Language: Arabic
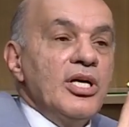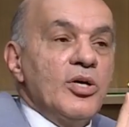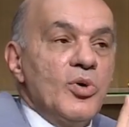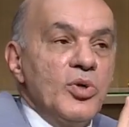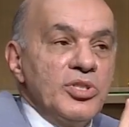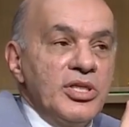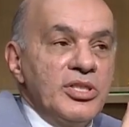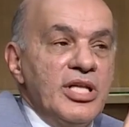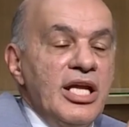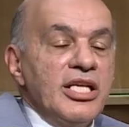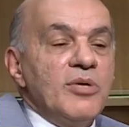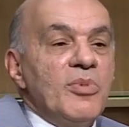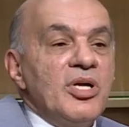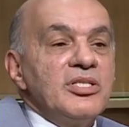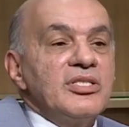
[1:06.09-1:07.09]
الجزء
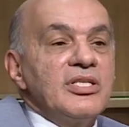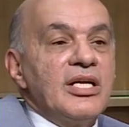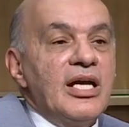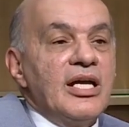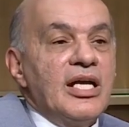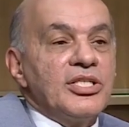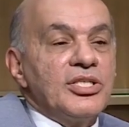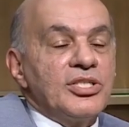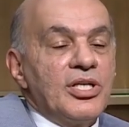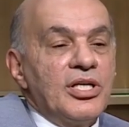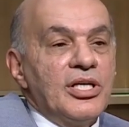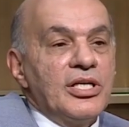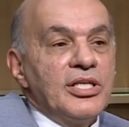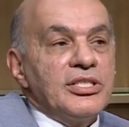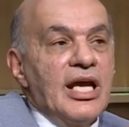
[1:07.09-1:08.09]
الثاني مصر أن
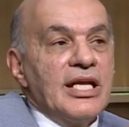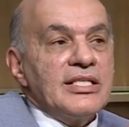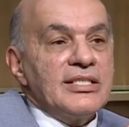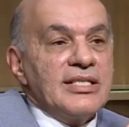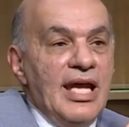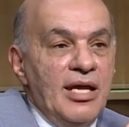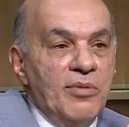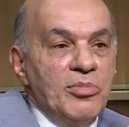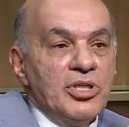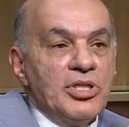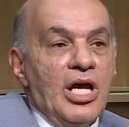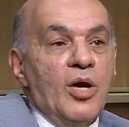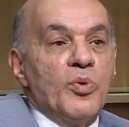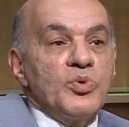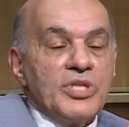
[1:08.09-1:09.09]
يعني
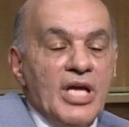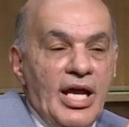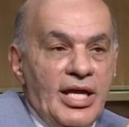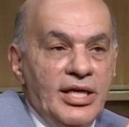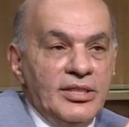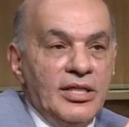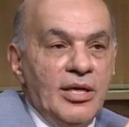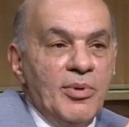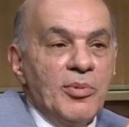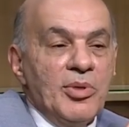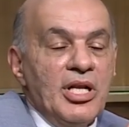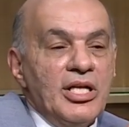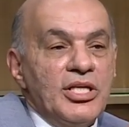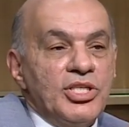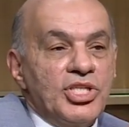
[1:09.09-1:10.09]
ساهمت أو ساعد
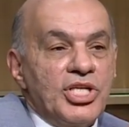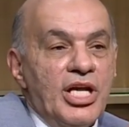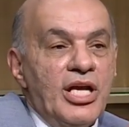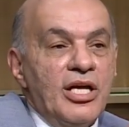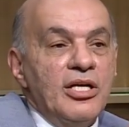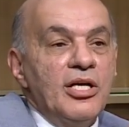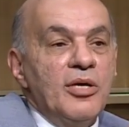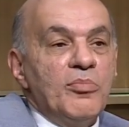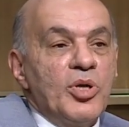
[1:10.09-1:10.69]
تماما إنشاء